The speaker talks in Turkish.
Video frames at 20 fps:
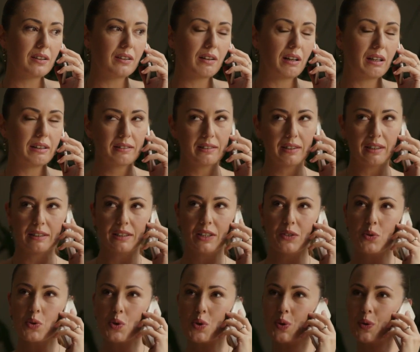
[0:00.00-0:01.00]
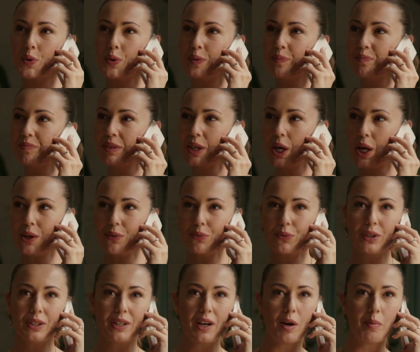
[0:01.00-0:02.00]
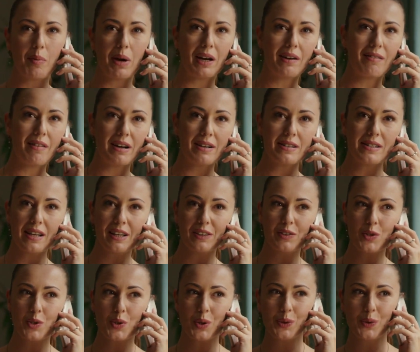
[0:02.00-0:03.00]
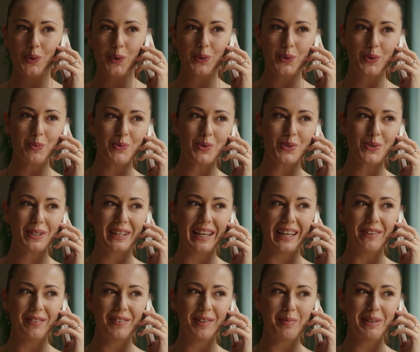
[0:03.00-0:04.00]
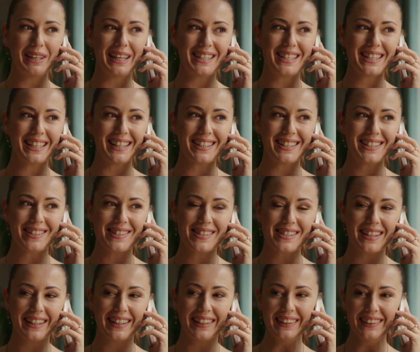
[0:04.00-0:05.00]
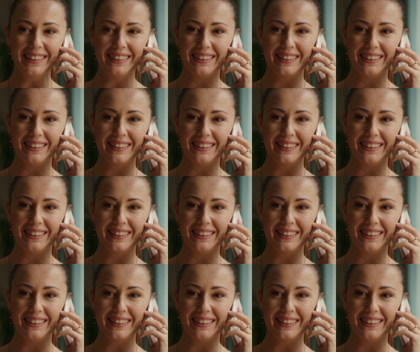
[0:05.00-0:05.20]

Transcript: Hatta ne düşündüm? Tayfun'a da haber versen de şöyle dördümüz keyifli bir gece geçirsek ha?